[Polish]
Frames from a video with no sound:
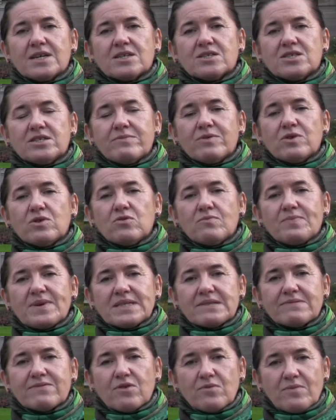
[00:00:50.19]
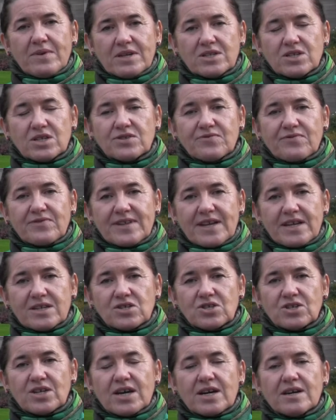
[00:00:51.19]
gdzie mogą Państwo obejrzeć
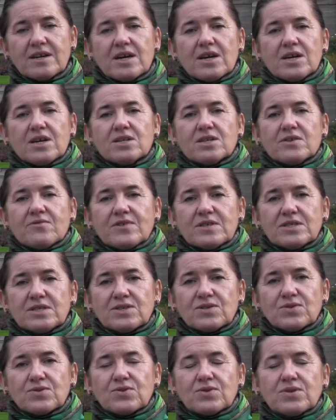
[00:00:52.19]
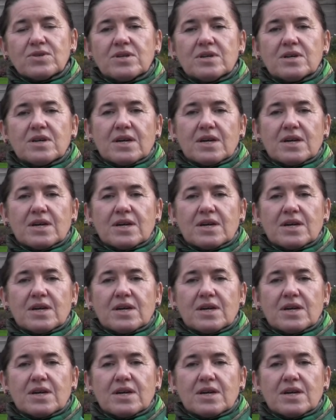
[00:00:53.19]
wnętrza, wystrój